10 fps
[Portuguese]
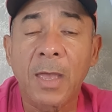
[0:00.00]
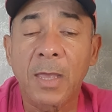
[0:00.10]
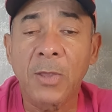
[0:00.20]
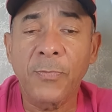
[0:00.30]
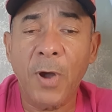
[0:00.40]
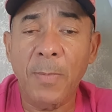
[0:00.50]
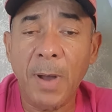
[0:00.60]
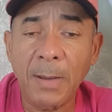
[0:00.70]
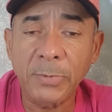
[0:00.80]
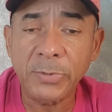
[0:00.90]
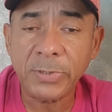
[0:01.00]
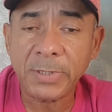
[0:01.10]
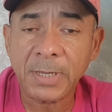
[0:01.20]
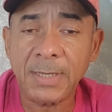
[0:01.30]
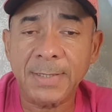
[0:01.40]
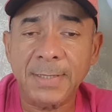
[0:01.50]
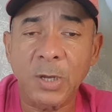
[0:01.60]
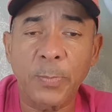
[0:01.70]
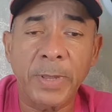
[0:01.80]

Informamos que seu